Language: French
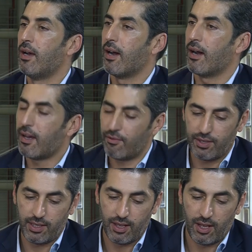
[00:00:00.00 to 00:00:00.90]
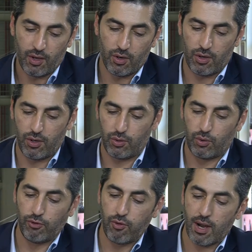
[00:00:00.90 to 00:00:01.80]
ravis euh,
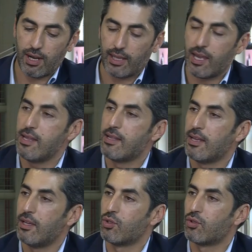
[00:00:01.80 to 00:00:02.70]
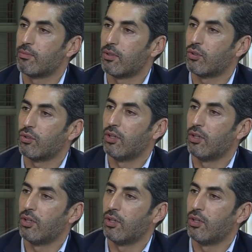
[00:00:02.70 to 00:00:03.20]
de voir la qualité justement